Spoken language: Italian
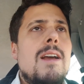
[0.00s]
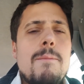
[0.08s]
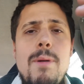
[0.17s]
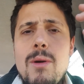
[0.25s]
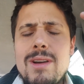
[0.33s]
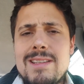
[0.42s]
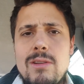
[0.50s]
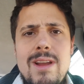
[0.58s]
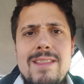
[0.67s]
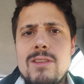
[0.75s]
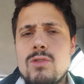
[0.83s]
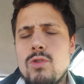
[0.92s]
poi questo non è
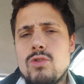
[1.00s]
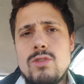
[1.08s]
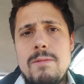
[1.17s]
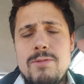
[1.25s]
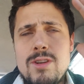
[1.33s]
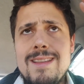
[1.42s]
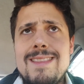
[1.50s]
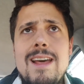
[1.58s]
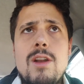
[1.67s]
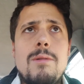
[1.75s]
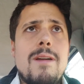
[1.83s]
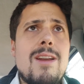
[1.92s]
un discorso semplicemente da
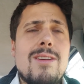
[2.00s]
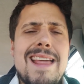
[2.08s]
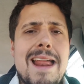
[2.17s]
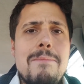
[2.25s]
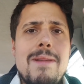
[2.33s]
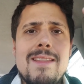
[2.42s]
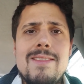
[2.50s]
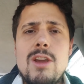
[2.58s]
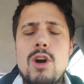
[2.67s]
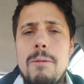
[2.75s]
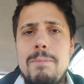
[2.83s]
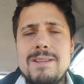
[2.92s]
Roma, ricordate il Milan di
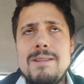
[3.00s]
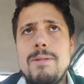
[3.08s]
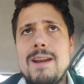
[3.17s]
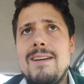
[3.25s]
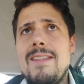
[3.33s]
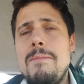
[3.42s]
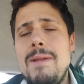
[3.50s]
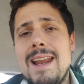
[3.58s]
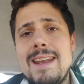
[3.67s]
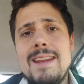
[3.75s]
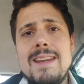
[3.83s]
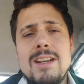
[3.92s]
Coppa, si parlava del
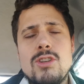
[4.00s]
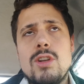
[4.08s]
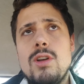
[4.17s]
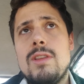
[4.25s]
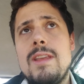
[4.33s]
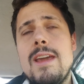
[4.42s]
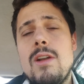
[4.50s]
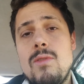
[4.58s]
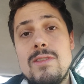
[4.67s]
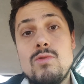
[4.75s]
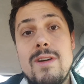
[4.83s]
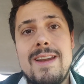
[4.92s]
Milan di Ancelotti che era
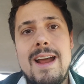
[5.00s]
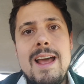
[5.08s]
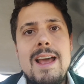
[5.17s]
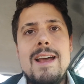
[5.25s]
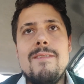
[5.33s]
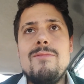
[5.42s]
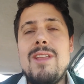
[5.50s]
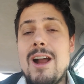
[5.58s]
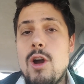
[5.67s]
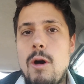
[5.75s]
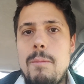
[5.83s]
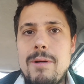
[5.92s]
una squadra da
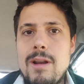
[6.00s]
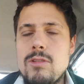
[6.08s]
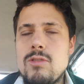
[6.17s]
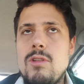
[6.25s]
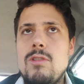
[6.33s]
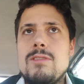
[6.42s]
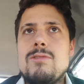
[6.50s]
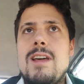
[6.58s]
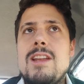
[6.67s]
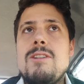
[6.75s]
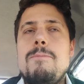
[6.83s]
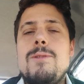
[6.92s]
Coppa, una, una
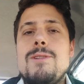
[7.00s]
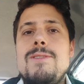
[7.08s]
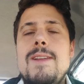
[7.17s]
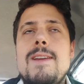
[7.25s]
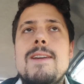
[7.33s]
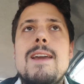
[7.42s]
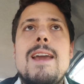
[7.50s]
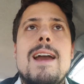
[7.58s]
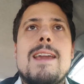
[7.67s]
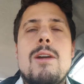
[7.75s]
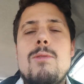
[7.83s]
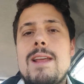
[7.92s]
squadra Champions League e
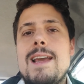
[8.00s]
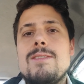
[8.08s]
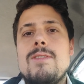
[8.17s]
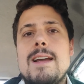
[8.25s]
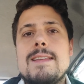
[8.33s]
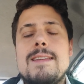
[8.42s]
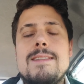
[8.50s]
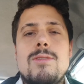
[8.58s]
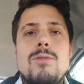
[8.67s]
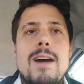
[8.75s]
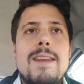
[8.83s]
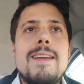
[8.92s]
anche in quel caso ragazzi si
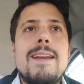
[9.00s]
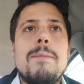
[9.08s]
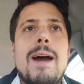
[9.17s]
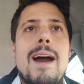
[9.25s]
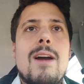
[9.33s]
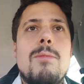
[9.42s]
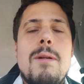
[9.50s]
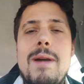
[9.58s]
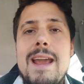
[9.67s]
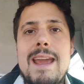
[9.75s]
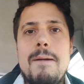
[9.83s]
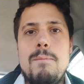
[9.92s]
doveva dire ma come
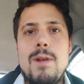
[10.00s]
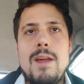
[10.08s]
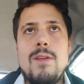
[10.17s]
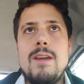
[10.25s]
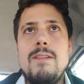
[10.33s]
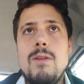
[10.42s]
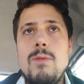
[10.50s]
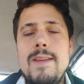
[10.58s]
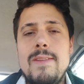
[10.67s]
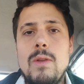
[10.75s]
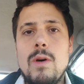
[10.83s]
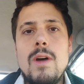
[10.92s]
mai in campionato arrivi
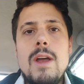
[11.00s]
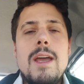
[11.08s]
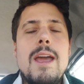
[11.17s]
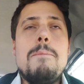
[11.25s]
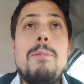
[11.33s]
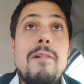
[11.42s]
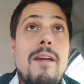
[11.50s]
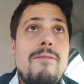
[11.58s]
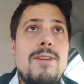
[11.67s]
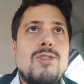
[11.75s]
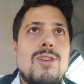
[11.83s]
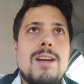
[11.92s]
quinto e poi vai a
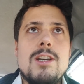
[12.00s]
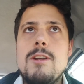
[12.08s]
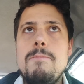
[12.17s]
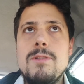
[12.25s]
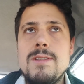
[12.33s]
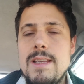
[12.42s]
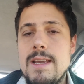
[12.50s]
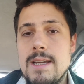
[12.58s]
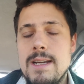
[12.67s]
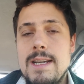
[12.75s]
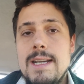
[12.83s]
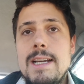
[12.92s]
vincere la Champions League?
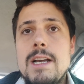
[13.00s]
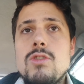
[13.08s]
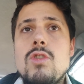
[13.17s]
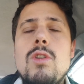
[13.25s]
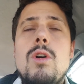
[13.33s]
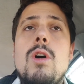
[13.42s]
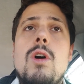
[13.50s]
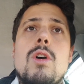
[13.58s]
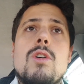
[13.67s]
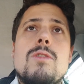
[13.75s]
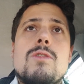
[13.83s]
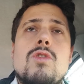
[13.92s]

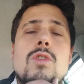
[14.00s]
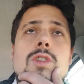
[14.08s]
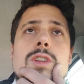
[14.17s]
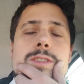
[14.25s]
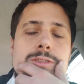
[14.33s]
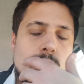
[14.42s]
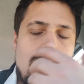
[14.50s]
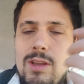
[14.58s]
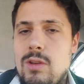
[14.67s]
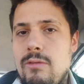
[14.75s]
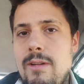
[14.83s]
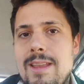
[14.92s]
Sono, sono
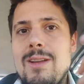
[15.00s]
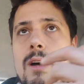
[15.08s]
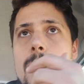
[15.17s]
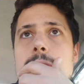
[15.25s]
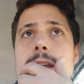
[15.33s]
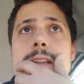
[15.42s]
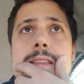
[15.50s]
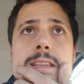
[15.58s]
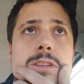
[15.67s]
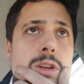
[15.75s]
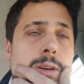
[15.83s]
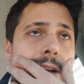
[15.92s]
quinto ovviamente con la
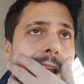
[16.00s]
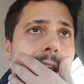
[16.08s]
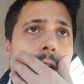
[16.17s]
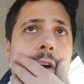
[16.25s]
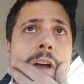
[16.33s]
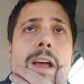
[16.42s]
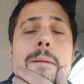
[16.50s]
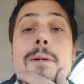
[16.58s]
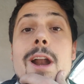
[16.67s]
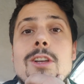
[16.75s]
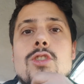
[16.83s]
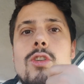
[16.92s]
penalizzazione quell'anno,
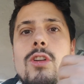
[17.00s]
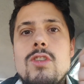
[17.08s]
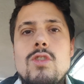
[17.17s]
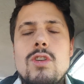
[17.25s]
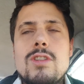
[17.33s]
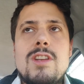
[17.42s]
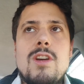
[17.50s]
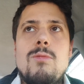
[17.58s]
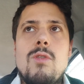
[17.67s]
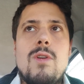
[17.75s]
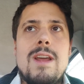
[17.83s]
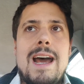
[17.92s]
però sono discorsi
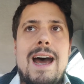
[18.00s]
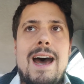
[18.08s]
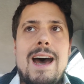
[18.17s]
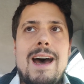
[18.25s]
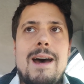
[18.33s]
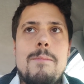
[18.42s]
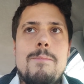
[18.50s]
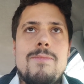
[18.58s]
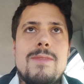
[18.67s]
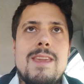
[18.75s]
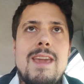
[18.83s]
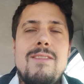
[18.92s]
comunque da,
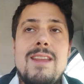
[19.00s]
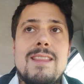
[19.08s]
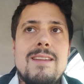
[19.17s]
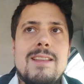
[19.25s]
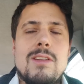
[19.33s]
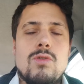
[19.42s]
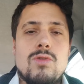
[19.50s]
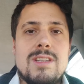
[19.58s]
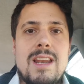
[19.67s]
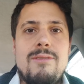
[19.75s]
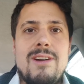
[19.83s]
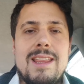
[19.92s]
che evidentemente sono
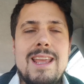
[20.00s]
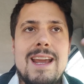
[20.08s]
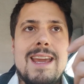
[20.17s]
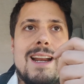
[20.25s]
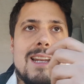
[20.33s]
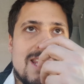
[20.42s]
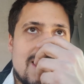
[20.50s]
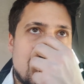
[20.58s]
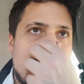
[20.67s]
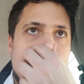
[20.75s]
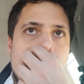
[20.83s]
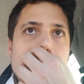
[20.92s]
stati fatti anche in altre
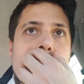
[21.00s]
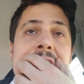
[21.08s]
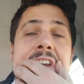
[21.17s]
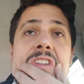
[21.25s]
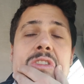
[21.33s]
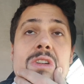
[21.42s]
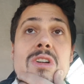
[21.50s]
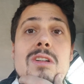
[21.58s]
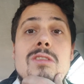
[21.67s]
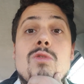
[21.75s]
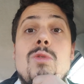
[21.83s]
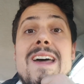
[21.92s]
sedi, ci sono
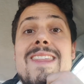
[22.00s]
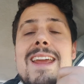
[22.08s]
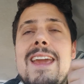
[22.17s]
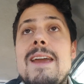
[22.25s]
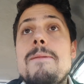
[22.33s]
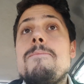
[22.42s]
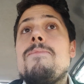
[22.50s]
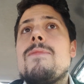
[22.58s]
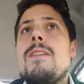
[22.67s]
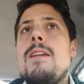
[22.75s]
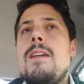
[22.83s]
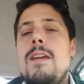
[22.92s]
squadre che,
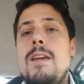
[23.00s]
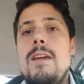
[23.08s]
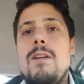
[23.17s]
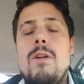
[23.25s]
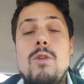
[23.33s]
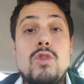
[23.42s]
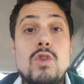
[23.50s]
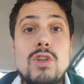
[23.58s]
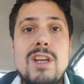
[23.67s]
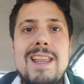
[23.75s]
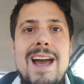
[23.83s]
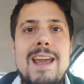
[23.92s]
eh, o
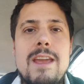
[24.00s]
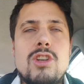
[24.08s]
società che